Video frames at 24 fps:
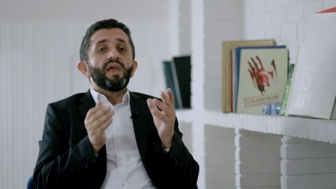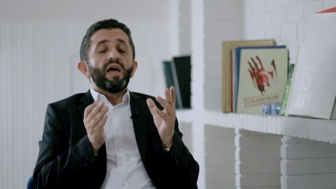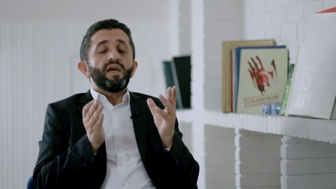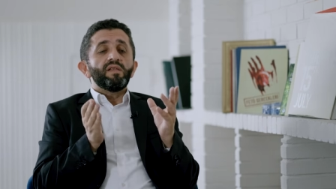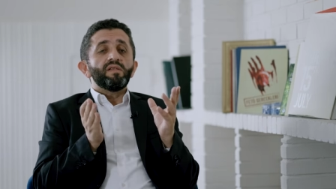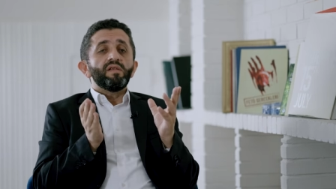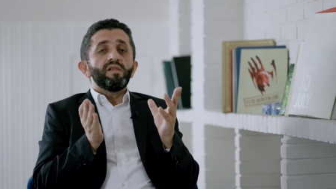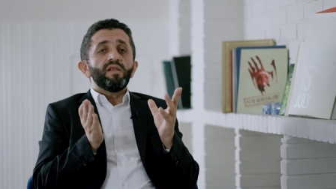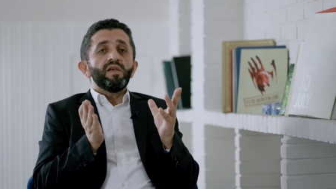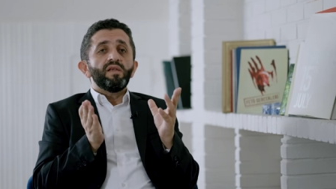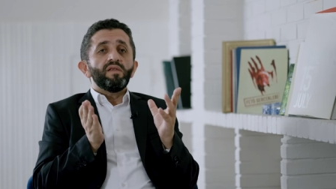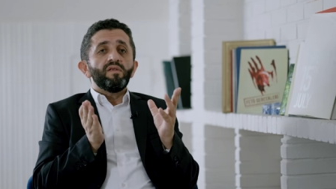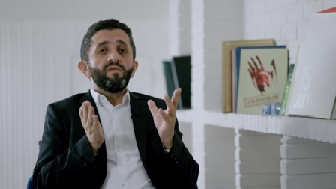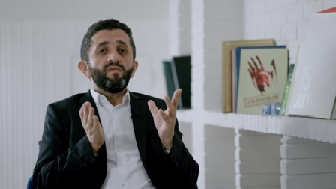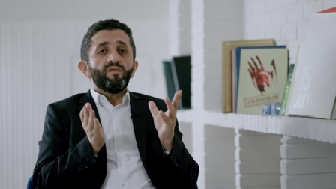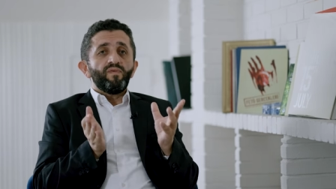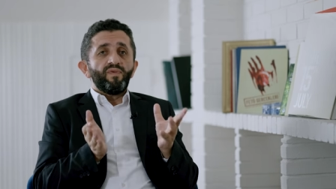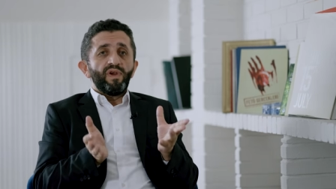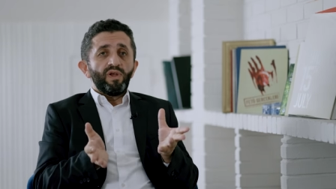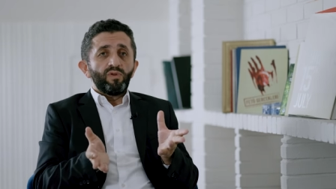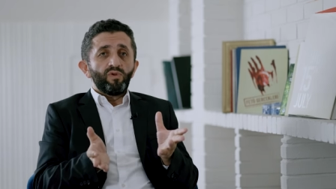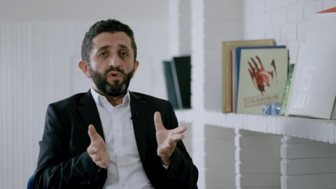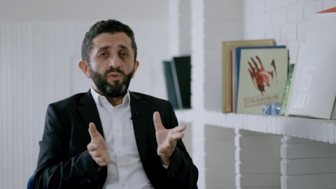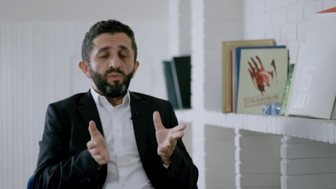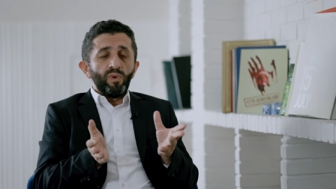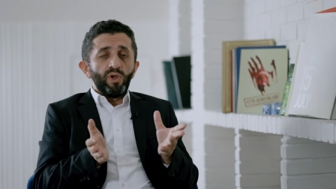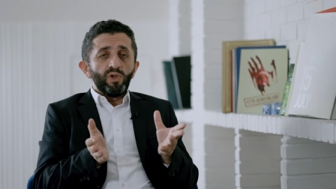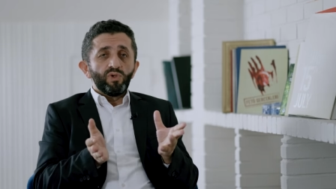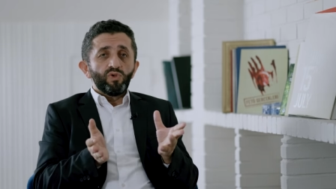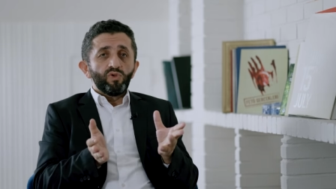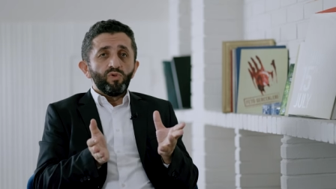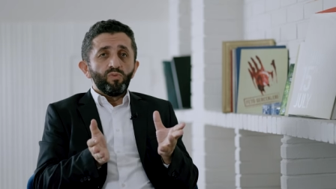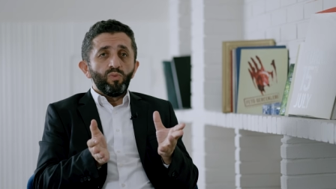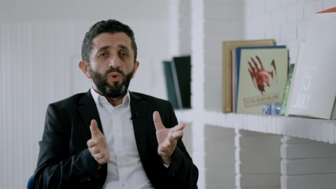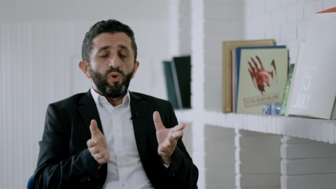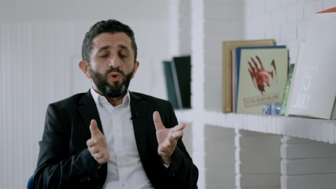kendilerinin FETÖ
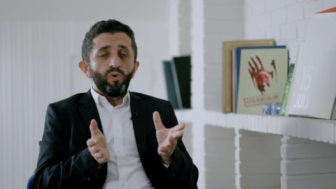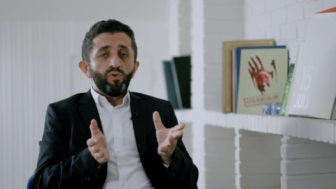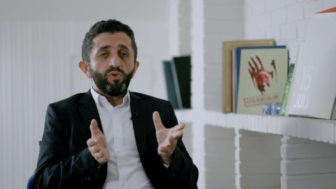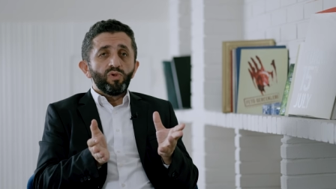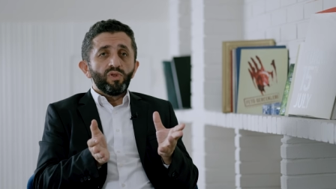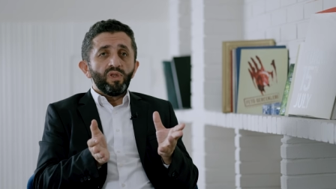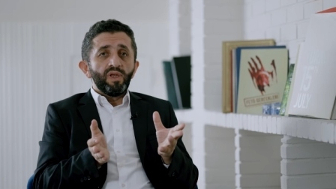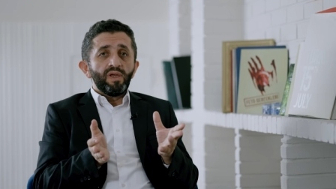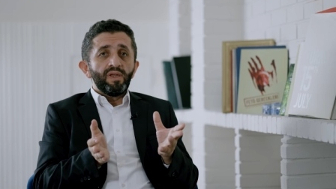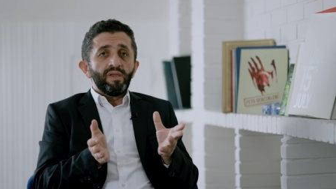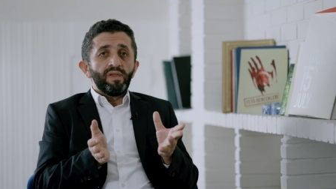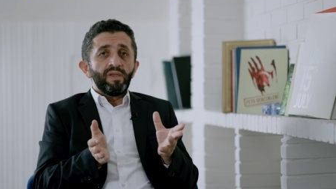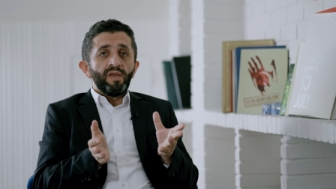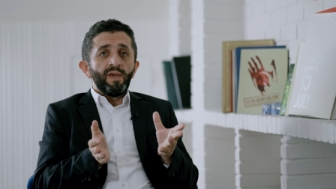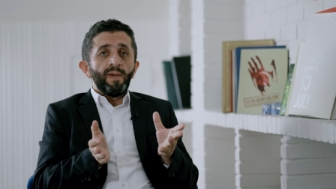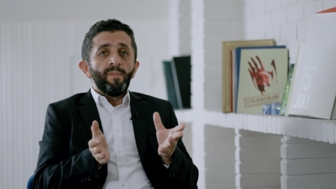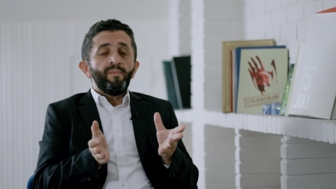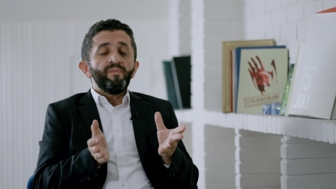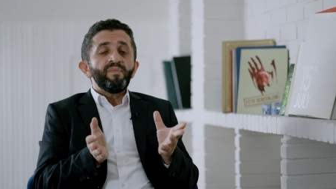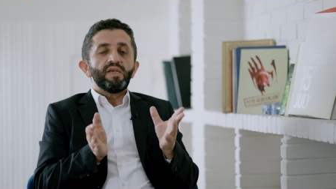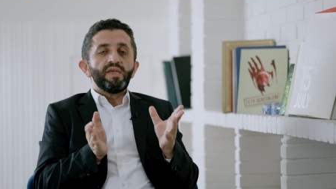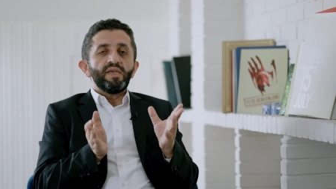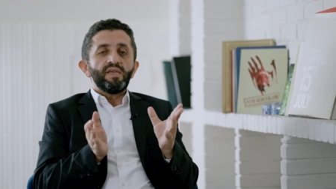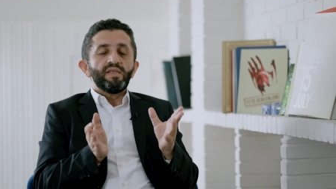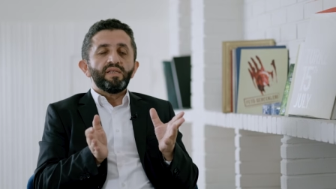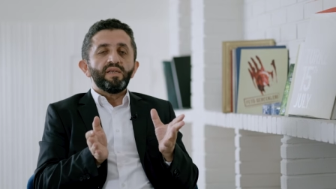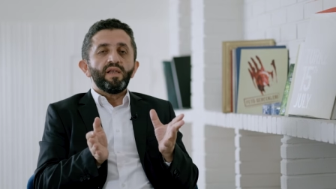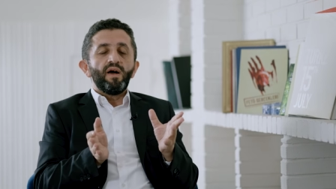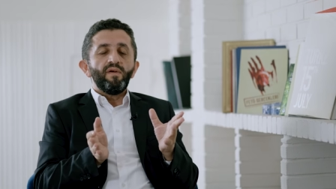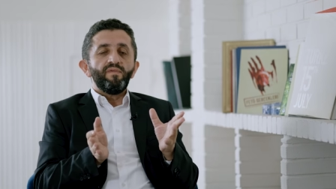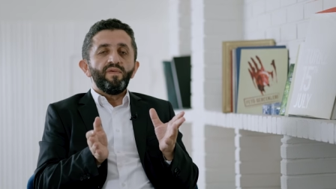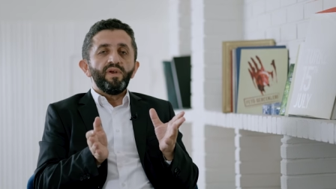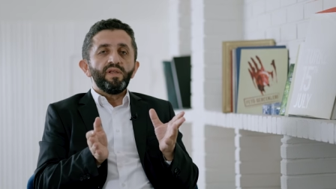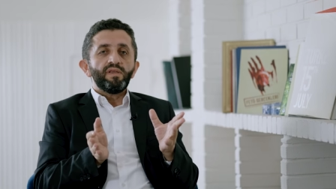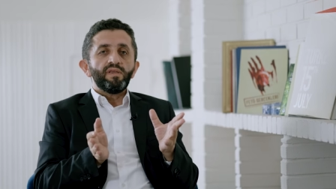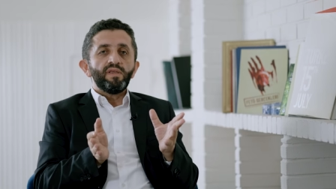mensubu olduklarını
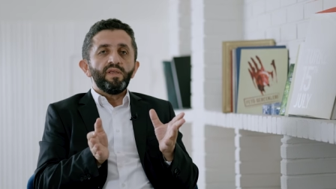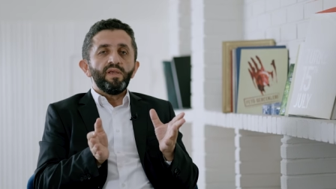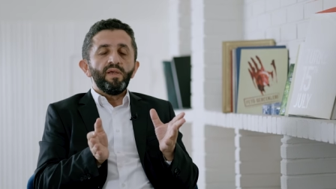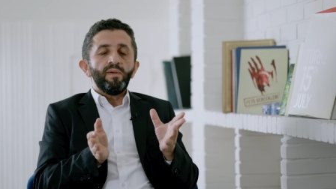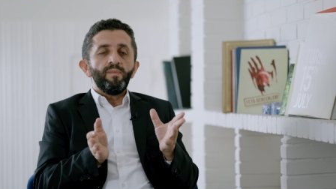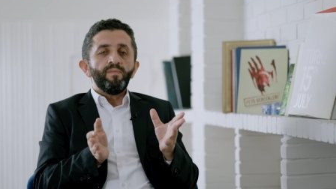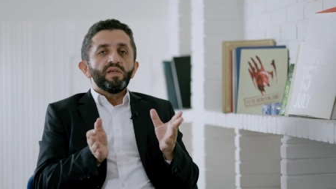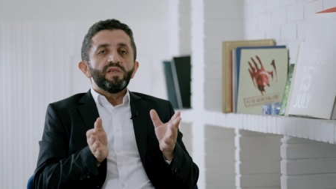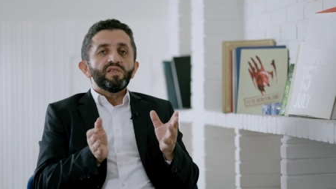itiraf etti.